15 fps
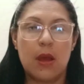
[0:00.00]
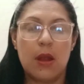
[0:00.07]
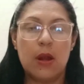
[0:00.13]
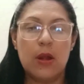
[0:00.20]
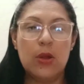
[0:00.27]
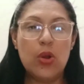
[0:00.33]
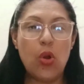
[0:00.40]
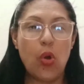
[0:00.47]

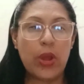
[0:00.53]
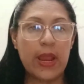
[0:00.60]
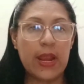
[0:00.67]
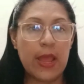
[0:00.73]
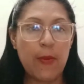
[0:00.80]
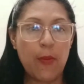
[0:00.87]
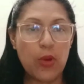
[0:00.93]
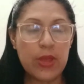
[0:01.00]
Lo que
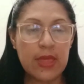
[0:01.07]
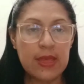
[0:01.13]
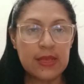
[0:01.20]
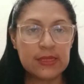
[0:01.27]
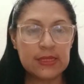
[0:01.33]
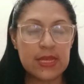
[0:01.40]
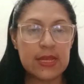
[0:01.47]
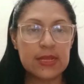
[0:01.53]
les voy a
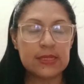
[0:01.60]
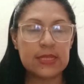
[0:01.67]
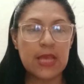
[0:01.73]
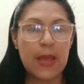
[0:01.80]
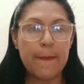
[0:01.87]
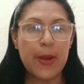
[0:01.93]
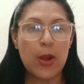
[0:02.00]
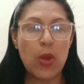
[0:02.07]
decir
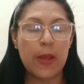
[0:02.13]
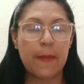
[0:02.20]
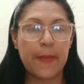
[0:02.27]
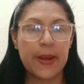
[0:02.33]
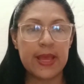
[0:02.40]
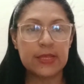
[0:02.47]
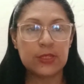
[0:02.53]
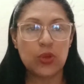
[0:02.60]
siempre lo
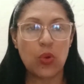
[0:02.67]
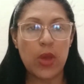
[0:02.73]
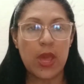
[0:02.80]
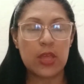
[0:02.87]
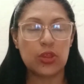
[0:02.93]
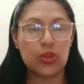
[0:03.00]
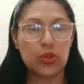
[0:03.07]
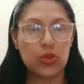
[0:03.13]
expreso
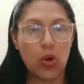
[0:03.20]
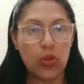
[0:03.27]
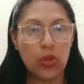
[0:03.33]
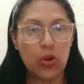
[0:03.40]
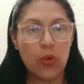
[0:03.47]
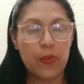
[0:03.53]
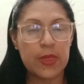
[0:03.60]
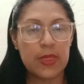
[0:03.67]
en
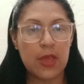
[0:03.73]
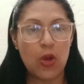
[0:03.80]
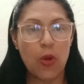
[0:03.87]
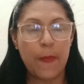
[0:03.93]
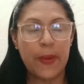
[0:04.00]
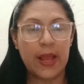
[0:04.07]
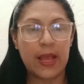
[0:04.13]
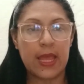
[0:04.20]
todos los
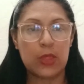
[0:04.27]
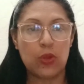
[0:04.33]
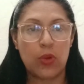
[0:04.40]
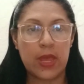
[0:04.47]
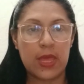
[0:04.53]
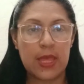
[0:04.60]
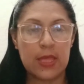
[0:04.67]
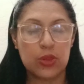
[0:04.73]
videos para que no
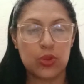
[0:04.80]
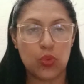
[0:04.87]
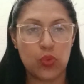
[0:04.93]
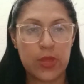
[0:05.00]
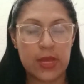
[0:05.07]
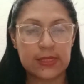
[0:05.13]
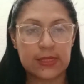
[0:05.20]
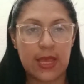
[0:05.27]
queden
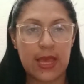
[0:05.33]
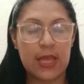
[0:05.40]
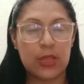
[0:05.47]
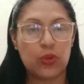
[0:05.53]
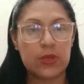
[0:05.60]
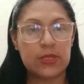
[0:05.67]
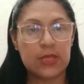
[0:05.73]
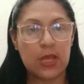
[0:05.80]
dudas.
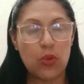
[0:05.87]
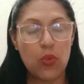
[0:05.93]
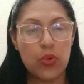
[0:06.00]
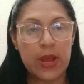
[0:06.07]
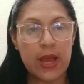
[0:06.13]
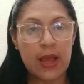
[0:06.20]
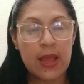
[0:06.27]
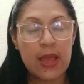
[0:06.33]
Estoy
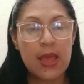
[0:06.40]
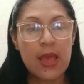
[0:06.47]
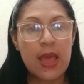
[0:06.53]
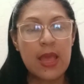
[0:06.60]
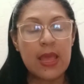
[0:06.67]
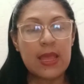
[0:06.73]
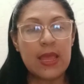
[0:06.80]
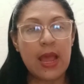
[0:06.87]
segura
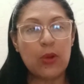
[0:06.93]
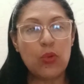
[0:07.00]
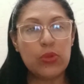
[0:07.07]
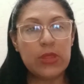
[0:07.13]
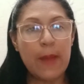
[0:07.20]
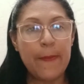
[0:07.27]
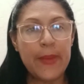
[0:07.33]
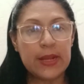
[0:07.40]
que
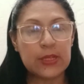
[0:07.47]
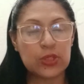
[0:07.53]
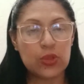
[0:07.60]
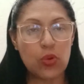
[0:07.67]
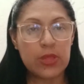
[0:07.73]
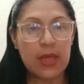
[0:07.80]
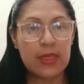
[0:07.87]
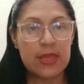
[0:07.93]
algunas
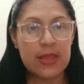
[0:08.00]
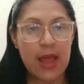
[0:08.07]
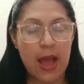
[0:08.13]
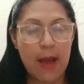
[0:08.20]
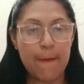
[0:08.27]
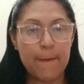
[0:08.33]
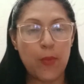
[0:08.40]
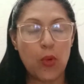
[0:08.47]
personas
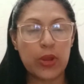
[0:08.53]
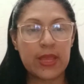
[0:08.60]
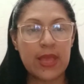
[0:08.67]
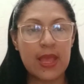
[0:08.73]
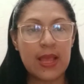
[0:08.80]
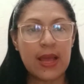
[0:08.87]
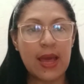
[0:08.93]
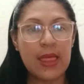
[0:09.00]
dirán, ¿por
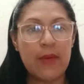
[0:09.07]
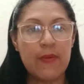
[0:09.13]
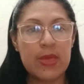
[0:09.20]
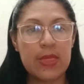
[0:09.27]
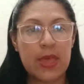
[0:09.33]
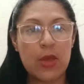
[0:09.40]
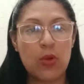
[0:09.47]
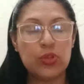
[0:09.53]
qué en cada
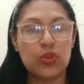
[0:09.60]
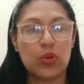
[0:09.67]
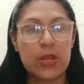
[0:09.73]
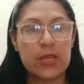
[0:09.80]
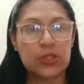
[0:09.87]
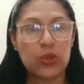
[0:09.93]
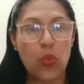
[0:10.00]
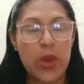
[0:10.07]
video yo
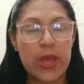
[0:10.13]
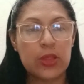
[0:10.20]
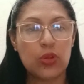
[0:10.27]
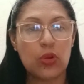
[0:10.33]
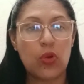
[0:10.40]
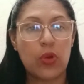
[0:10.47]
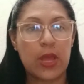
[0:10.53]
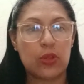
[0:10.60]
les
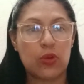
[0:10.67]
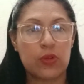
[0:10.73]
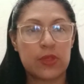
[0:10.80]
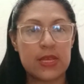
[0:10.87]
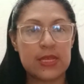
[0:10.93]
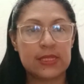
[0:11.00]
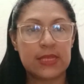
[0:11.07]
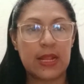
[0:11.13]
cuento lo que nos
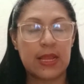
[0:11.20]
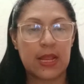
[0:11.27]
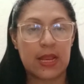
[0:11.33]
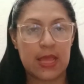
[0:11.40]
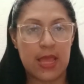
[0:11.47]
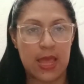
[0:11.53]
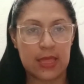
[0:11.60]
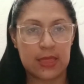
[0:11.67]
dice el
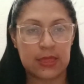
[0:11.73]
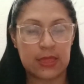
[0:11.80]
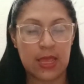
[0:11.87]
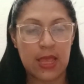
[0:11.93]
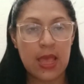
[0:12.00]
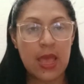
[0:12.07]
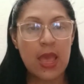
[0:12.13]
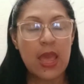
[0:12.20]

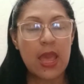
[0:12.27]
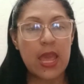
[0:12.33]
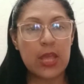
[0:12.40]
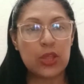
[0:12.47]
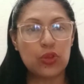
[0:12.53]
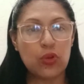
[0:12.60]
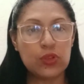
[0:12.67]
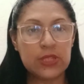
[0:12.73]
cliente?
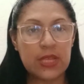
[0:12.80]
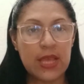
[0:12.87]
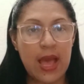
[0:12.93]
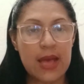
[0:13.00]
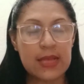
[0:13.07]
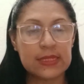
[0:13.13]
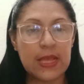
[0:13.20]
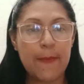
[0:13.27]
Esto se
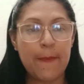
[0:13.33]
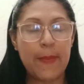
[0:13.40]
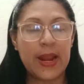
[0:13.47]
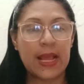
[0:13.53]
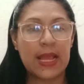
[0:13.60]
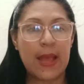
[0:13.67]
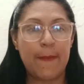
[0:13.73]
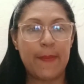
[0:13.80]
hace
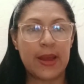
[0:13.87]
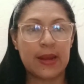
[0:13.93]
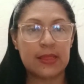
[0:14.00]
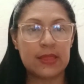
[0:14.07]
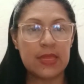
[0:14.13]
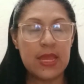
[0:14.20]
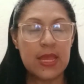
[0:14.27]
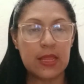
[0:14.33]
para que a
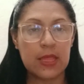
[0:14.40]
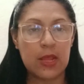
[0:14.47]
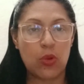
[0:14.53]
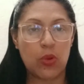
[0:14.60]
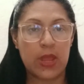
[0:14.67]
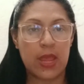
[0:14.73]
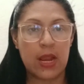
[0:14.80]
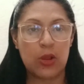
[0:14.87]
partir de
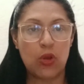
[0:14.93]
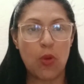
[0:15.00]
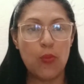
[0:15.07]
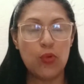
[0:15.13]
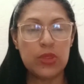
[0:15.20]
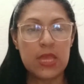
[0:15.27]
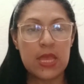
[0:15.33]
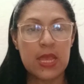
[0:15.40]
lo que él
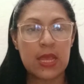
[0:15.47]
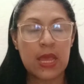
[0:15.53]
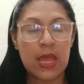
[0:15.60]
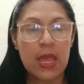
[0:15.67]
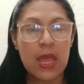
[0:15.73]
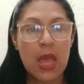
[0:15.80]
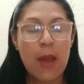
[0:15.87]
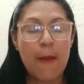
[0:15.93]

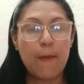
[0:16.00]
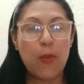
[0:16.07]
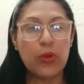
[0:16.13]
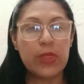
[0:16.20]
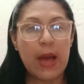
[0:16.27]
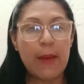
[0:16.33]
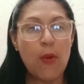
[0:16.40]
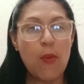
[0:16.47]
comunique
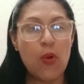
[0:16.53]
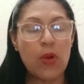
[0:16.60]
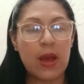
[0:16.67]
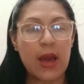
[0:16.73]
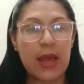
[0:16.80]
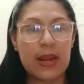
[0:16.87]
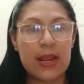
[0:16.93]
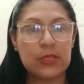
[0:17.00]
podamos
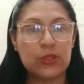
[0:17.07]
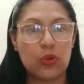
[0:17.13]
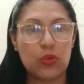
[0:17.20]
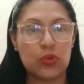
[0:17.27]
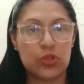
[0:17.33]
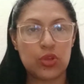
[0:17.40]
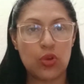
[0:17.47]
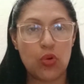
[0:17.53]
buscar las
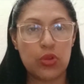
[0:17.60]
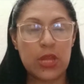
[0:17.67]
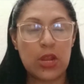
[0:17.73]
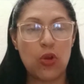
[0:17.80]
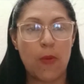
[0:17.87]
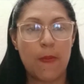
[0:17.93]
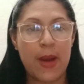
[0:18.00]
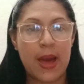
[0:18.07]
soluciones
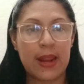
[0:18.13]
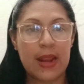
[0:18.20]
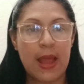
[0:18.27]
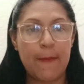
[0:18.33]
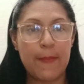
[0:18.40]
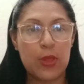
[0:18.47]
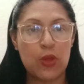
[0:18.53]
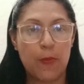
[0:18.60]
lo más
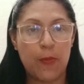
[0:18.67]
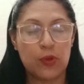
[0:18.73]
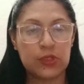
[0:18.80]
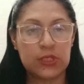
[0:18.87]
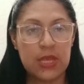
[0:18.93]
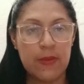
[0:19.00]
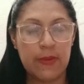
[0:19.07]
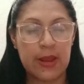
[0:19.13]
rápido
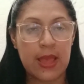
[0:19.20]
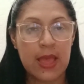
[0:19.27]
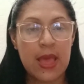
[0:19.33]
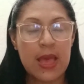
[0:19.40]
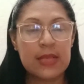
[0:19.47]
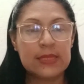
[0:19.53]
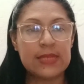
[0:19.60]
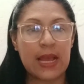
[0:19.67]
posible,
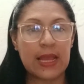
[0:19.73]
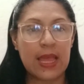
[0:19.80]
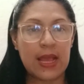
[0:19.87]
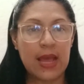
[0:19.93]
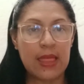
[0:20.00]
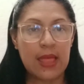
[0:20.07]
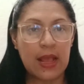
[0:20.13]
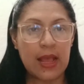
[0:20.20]
ya
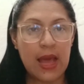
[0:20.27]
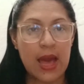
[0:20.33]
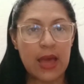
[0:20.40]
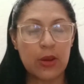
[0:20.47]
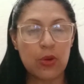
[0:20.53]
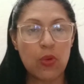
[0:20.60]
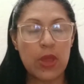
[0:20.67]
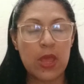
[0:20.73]
que cada
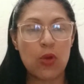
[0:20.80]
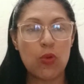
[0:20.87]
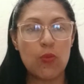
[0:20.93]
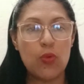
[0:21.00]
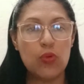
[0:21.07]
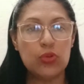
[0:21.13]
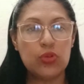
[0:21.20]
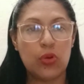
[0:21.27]
carro es un
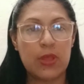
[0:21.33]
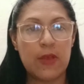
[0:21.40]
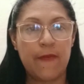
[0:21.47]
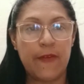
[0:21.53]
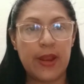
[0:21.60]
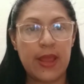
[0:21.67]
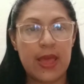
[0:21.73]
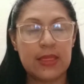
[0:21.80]
mundo
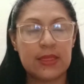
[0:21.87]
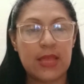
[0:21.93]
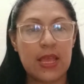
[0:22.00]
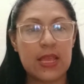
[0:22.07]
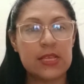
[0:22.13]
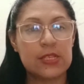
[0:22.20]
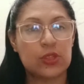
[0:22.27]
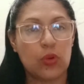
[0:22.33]
diferente
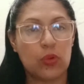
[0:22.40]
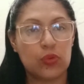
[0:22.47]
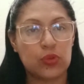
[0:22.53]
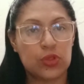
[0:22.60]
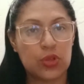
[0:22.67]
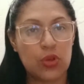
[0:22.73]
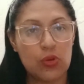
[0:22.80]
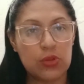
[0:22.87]
y
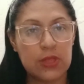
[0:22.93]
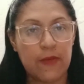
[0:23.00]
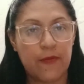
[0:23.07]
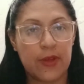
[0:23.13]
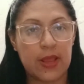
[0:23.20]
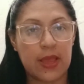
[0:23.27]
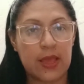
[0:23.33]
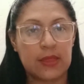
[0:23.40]
solución
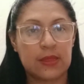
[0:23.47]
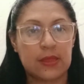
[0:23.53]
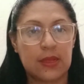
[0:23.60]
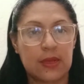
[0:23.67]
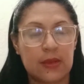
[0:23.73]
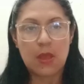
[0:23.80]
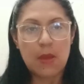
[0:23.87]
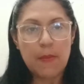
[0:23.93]
diferente.
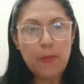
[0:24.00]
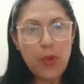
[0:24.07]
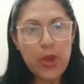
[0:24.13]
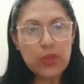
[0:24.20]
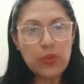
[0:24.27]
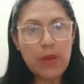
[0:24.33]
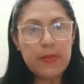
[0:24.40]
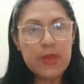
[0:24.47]

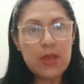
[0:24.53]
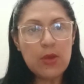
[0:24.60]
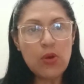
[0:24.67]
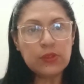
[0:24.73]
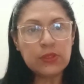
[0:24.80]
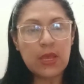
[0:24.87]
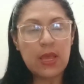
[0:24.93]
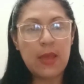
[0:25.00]
Bueno
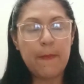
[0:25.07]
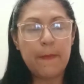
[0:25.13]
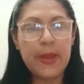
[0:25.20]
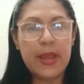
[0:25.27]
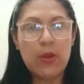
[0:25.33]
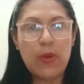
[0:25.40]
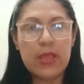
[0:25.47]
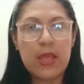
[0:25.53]
amigos,
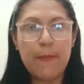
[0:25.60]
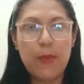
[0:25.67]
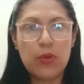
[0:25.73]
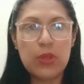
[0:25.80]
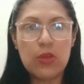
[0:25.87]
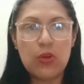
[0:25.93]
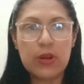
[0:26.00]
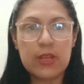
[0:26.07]
espero hayan
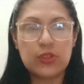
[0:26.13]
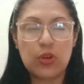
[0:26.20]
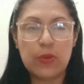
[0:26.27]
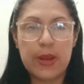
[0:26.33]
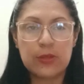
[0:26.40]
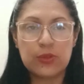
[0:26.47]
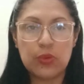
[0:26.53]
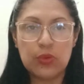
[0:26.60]
podido
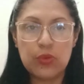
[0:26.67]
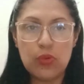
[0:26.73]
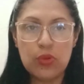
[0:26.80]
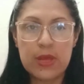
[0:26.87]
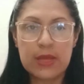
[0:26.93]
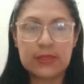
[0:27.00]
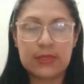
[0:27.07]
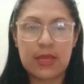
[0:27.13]
resolver sus
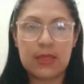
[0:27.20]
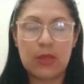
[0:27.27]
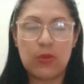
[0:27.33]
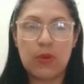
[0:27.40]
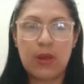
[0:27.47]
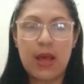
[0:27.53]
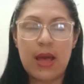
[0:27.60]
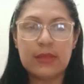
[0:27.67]
dudas. Si en
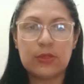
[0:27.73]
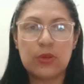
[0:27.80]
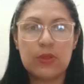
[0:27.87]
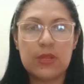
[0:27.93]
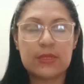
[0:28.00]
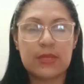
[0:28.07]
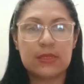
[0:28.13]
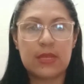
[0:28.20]
dado caso
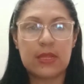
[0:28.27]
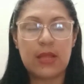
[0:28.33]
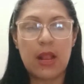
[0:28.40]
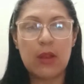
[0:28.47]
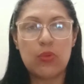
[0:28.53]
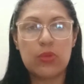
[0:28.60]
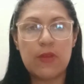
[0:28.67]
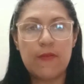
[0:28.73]
necesitan
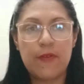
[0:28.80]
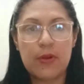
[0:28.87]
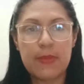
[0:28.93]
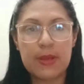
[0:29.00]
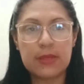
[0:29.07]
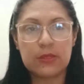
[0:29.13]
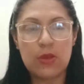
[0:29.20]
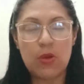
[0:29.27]
alguna
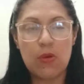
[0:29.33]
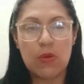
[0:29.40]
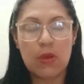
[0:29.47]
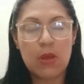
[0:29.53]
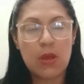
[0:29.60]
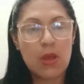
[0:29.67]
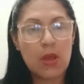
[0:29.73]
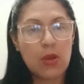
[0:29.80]
información
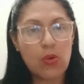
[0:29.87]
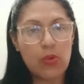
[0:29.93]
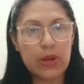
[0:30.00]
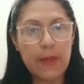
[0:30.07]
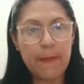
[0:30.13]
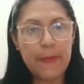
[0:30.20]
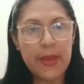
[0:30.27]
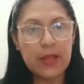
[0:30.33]
con
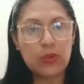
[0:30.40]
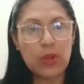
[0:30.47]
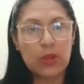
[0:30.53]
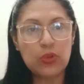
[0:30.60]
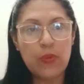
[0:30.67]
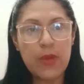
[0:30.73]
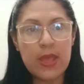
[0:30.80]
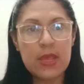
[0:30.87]
respecto a
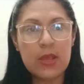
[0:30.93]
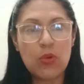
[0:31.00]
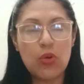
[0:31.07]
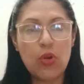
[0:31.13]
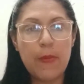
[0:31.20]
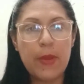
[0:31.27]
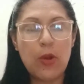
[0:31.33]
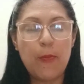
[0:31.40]
tu
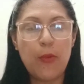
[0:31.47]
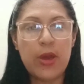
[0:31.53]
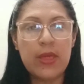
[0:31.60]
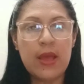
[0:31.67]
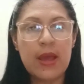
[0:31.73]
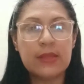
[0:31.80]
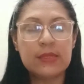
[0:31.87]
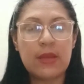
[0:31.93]
vehículo, me lo puedes
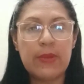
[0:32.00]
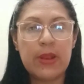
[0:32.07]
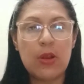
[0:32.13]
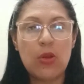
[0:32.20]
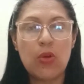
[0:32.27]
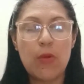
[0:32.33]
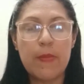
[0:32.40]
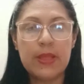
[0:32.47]
dejar saber en
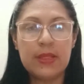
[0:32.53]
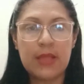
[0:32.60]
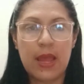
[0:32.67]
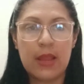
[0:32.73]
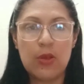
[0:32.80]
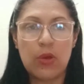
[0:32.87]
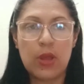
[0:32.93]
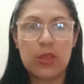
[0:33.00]
los
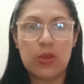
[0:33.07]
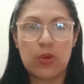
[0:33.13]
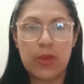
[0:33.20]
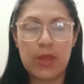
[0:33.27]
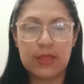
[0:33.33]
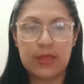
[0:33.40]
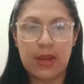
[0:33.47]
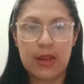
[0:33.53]
comentarios que yo los
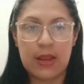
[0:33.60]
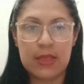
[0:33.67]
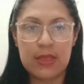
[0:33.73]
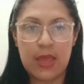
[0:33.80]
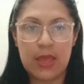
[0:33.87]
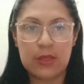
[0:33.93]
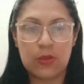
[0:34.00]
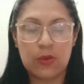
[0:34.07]
estaré
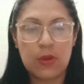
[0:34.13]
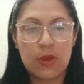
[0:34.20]
leyendo.